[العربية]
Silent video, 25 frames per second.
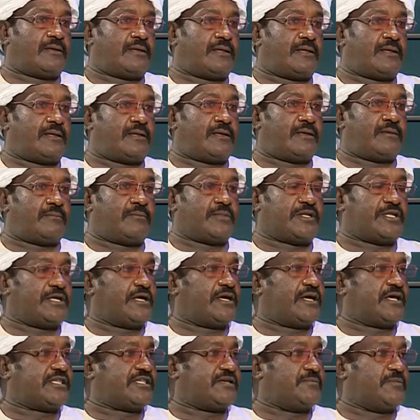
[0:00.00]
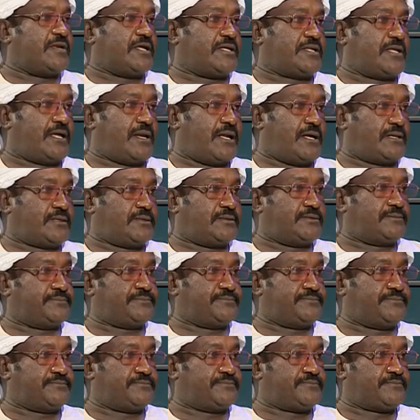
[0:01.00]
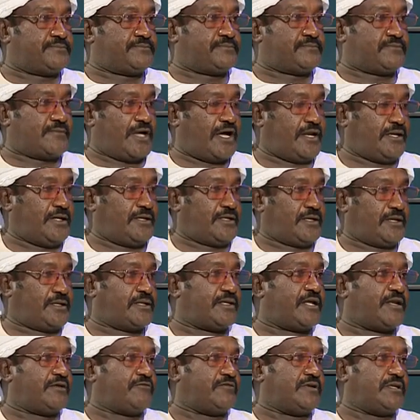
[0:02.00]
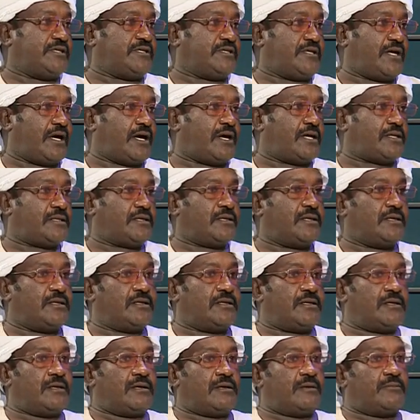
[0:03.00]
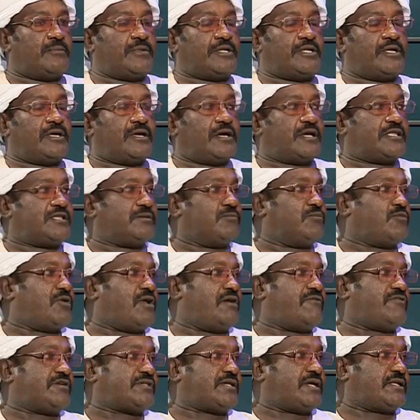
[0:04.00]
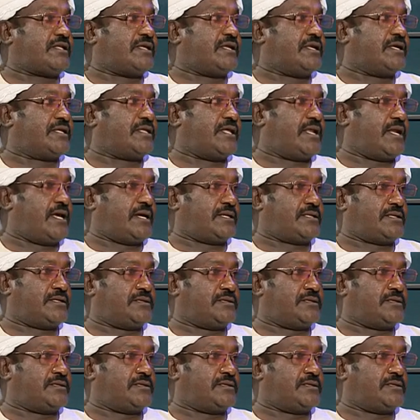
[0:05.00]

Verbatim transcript: بتنقسم لثلاثه يعني احنا عندنا في الاتحاد بتنقسم منافسات لثلاثه